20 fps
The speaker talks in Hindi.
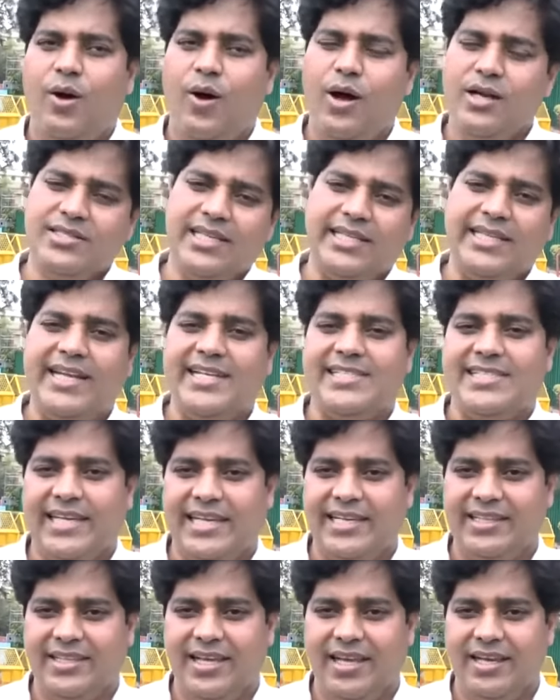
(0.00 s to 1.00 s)
और सदन
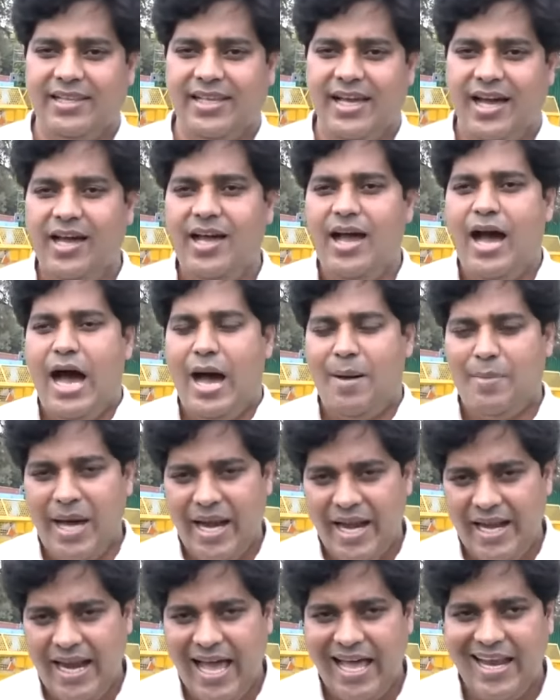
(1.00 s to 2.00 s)
स्थगित कर दिया
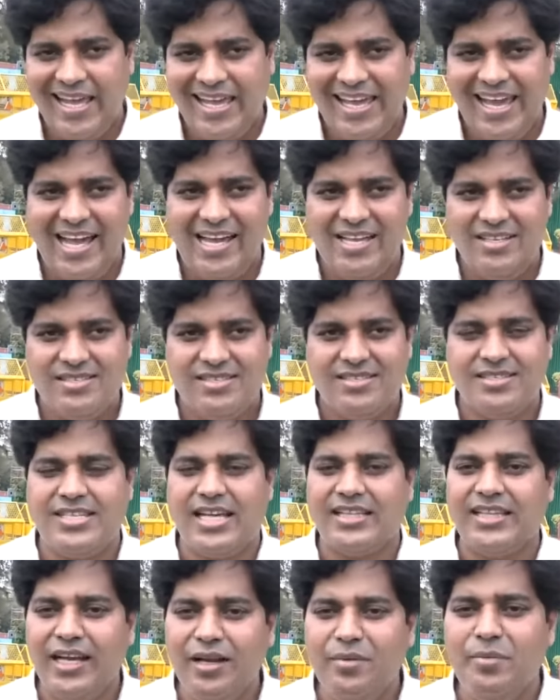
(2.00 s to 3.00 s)
हमारे नारे क्या हैं
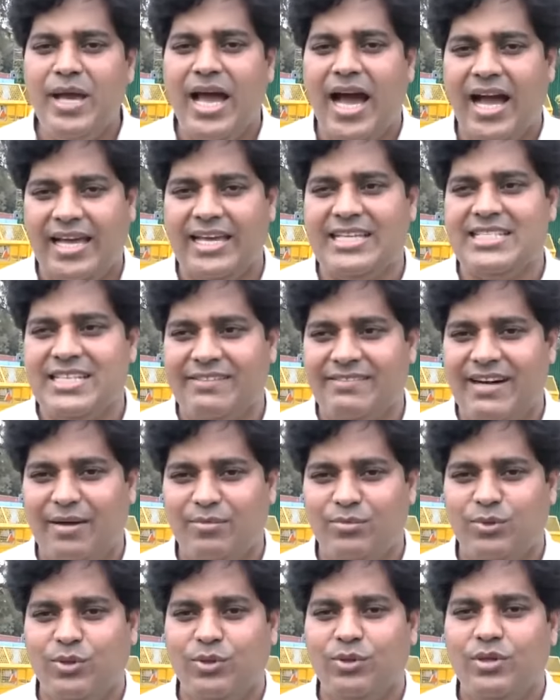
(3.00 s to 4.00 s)
सदन में आके
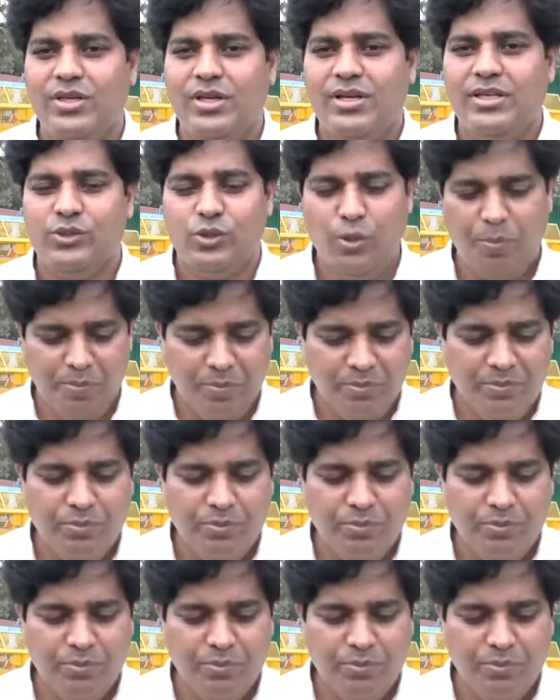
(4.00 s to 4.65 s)
जवाब दो जो